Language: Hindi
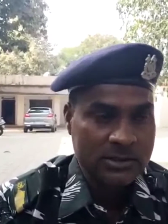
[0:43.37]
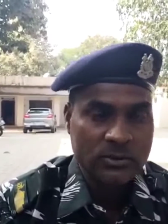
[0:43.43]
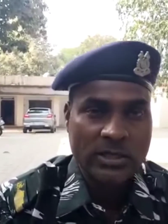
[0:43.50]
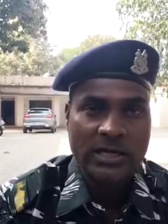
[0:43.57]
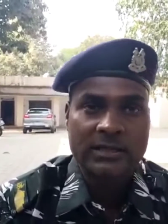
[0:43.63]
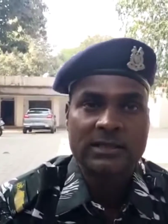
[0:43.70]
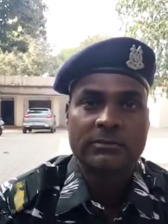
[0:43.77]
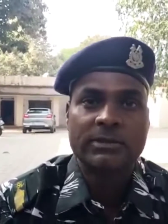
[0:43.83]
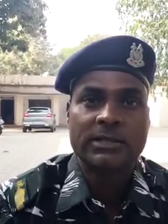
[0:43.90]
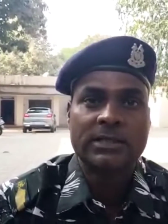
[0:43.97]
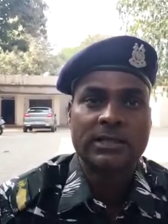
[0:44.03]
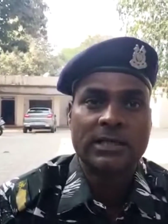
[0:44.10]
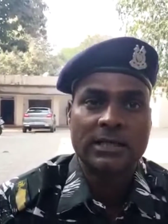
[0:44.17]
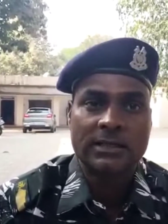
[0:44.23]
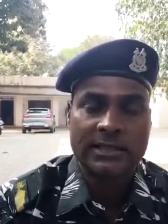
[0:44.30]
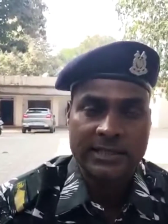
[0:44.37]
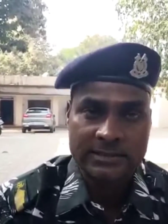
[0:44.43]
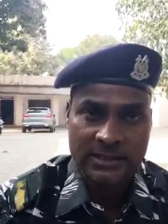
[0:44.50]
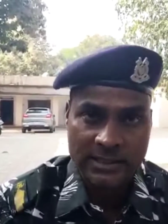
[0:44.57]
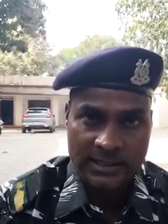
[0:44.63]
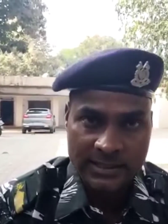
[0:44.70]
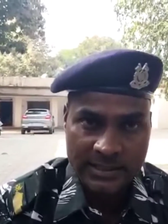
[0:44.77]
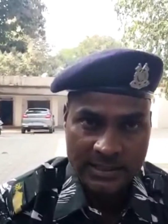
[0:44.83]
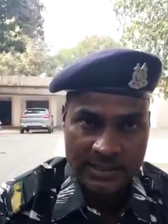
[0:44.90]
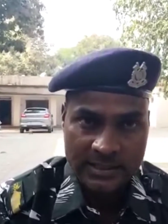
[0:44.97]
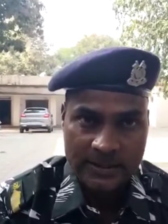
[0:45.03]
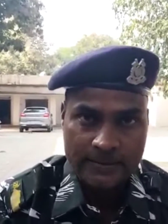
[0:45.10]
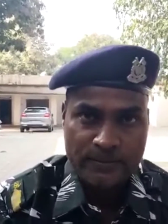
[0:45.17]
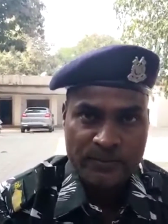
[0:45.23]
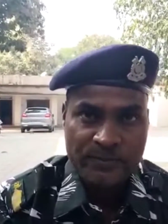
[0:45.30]
सिंधरान द्विवेदी का ट्रैक्टर लेके
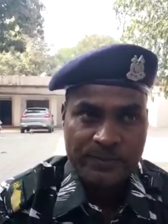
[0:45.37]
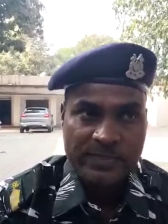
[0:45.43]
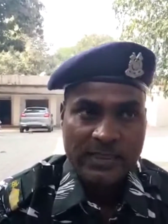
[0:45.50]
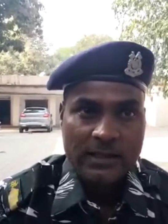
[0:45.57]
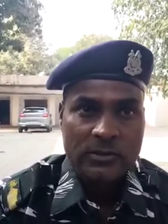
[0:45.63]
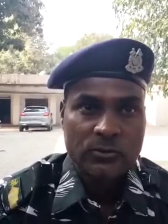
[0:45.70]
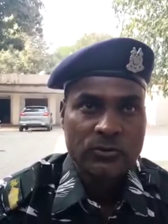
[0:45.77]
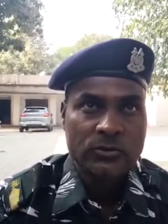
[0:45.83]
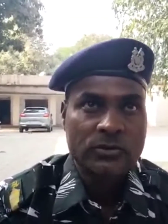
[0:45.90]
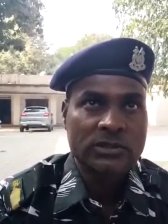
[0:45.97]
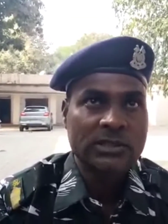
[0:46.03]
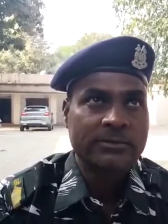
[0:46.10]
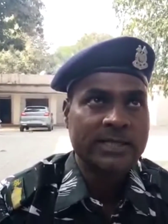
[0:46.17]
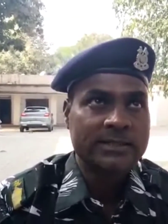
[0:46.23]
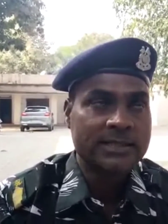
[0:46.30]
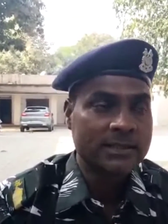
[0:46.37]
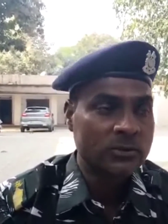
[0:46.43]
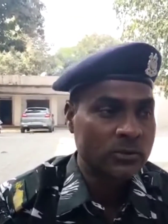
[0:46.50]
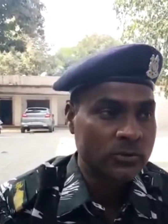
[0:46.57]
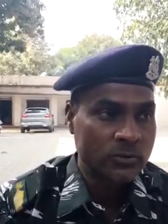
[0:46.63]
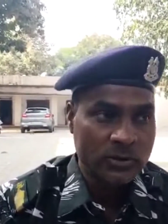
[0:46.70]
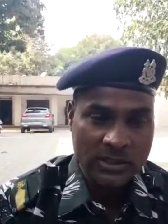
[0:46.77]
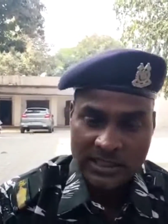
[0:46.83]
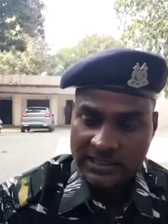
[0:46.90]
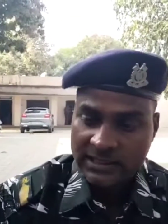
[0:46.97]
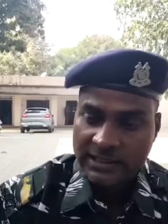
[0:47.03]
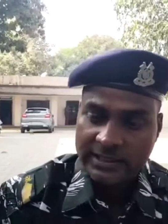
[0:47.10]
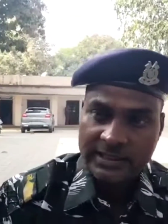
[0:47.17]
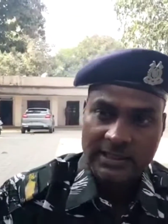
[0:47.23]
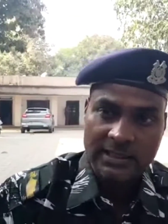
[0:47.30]
आया उनको जब ऐसे ही उन्होंने वो
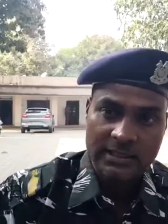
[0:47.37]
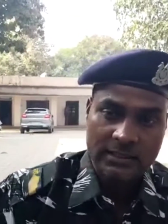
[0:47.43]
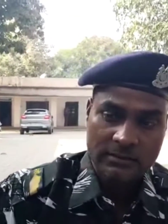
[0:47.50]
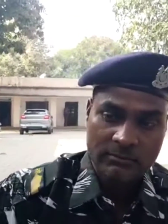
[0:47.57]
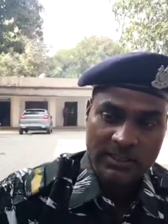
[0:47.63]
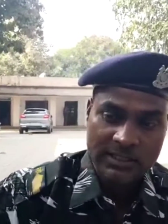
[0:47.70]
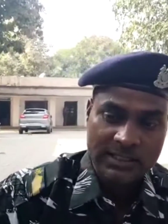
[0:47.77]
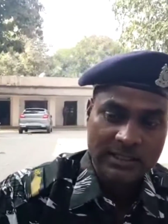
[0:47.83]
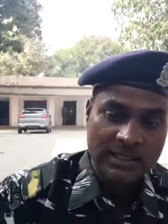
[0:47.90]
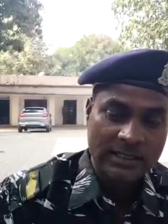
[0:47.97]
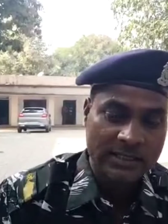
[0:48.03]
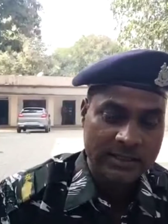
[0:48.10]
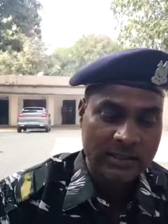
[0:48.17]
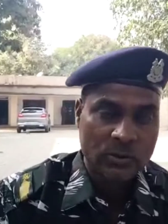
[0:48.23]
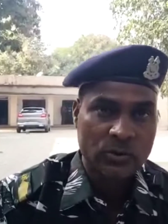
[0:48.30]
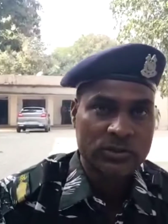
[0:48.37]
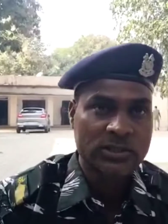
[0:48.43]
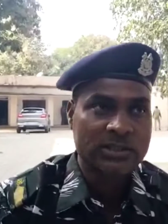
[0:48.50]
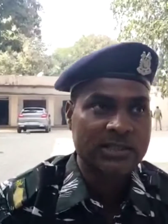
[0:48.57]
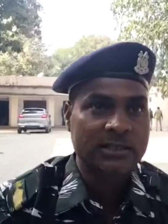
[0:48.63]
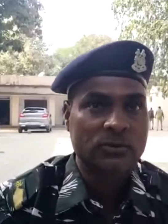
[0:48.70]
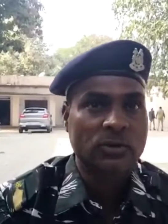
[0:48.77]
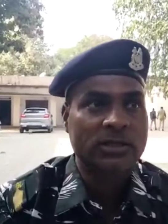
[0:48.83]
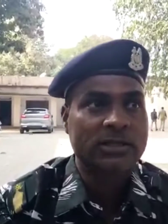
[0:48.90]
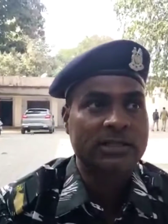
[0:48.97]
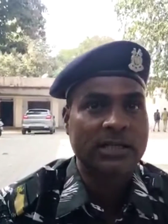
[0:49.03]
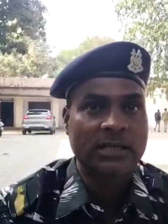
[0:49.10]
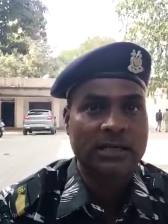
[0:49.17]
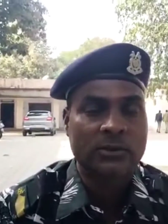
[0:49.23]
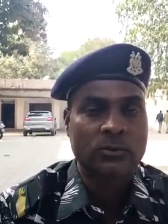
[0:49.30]
टाली लेके मट्टी डालने की कोशिश की तुरंत
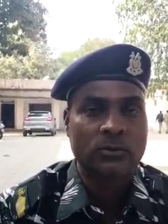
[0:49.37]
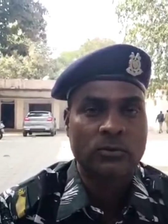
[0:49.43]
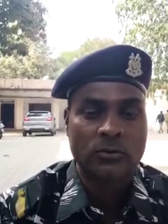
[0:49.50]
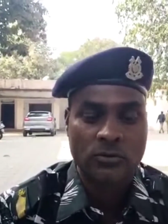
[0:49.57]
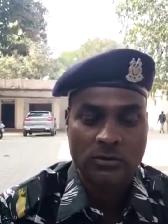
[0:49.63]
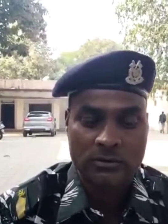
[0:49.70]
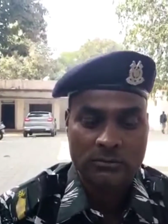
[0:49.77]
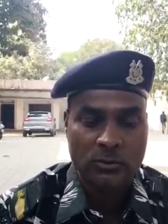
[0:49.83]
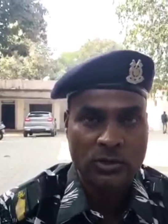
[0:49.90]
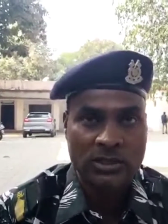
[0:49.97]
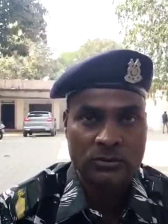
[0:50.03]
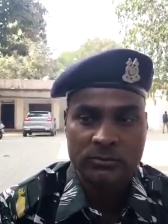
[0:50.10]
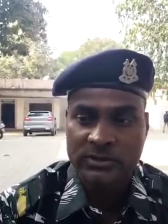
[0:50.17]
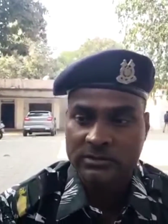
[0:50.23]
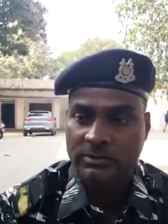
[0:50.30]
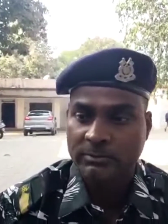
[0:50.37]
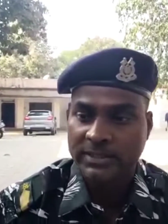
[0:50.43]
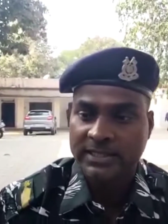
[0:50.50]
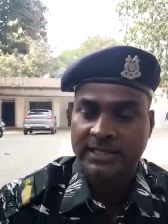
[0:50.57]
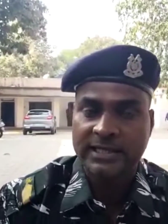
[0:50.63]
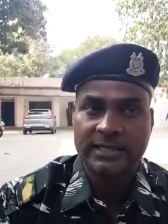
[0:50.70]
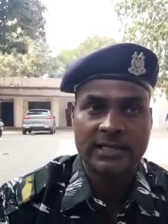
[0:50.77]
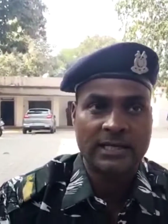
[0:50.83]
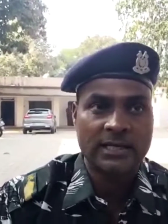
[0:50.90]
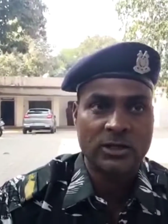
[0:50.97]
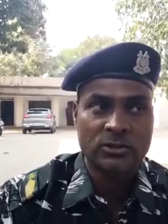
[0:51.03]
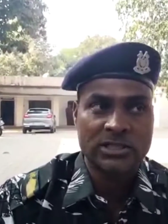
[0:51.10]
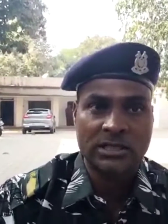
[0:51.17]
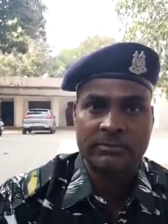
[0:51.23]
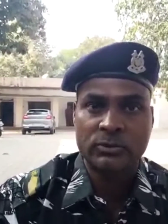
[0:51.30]
यहाँ के उनको बोले तुम इसमें मट्टी नहीं डालना
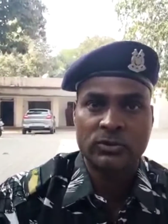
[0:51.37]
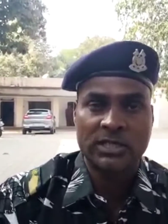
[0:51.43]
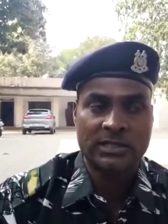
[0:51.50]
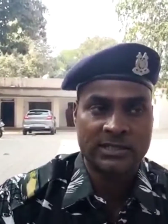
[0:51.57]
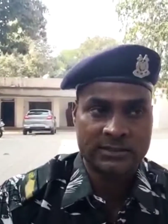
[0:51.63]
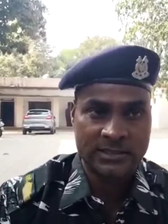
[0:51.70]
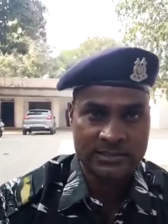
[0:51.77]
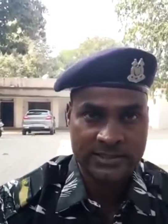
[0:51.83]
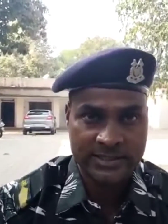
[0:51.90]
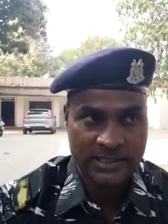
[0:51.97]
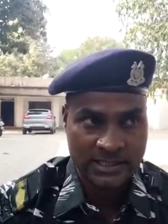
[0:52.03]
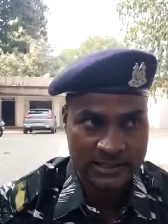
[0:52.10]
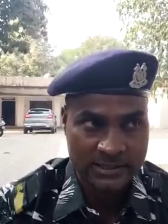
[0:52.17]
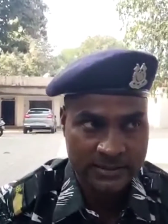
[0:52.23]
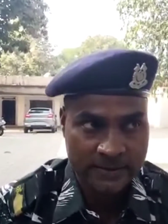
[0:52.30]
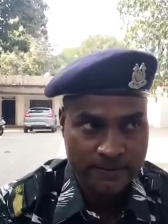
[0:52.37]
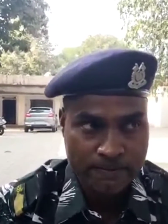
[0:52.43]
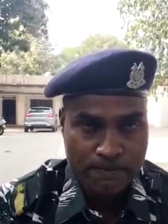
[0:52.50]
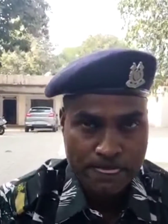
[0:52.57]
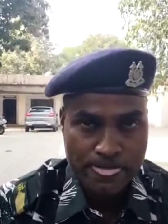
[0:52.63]
और चाबी उनका ट्रैक्टर से निकाल लिए